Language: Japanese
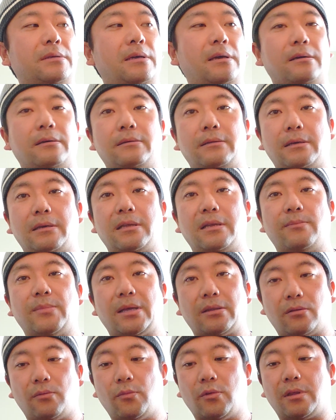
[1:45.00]
泊2泊できれ
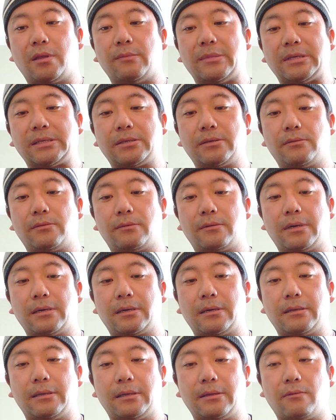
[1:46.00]
ばと思ってます。その
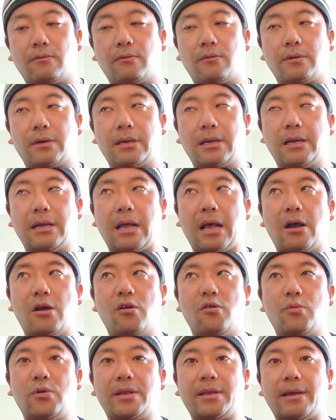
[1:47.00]
中でそこから
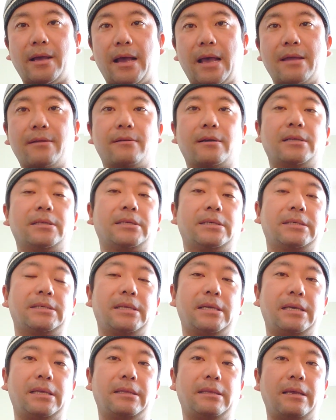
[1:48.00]
青森に入る感じで
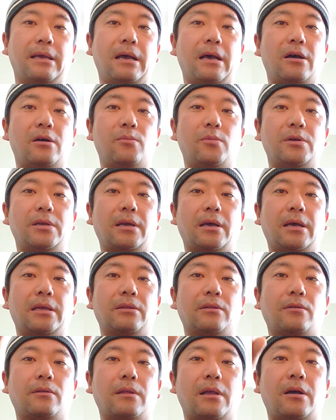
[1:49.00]
すね。で、青森
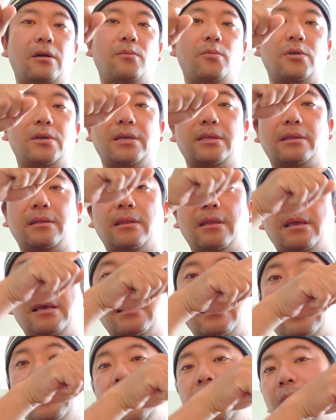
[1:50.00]
半、青森行っ
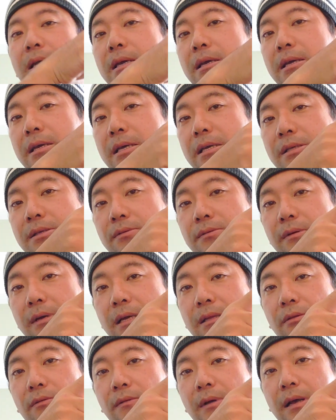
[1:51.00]
て、えー、そ
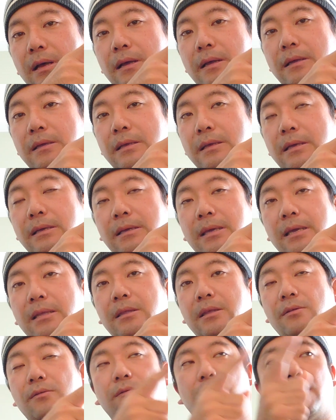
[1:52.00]
の後は、え
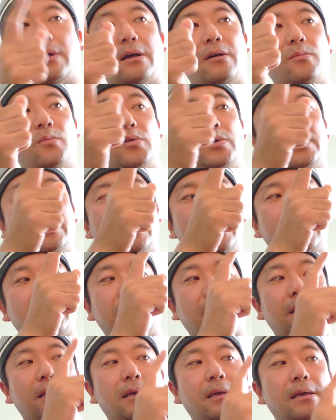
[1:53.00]
県でいうと青森
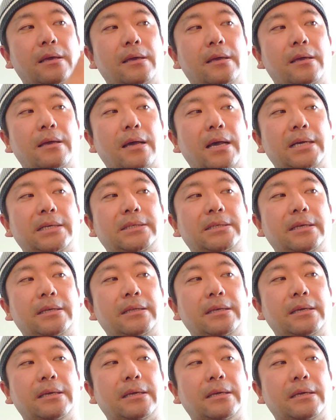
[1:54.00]
で、え秋
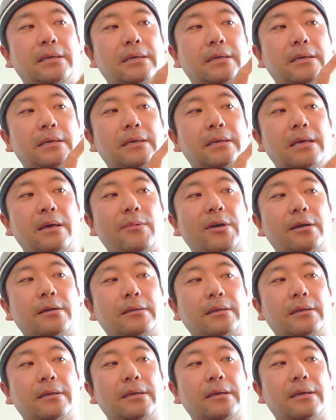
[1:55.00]
田で、山
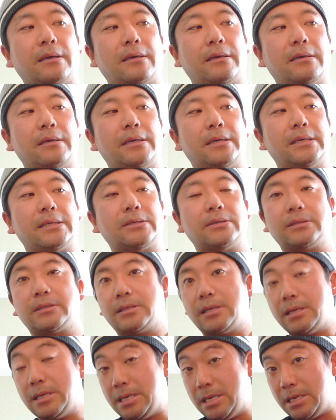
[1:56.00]
形で、えそ
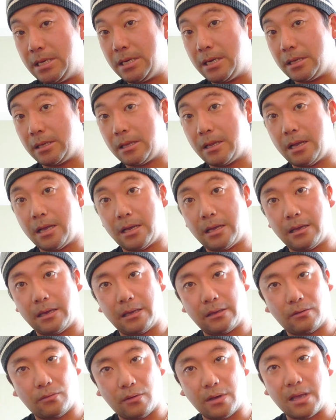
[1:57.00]
して新潟、
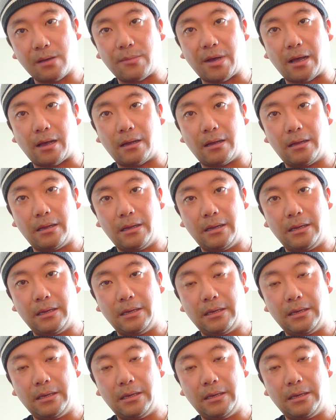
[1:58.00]
え富山、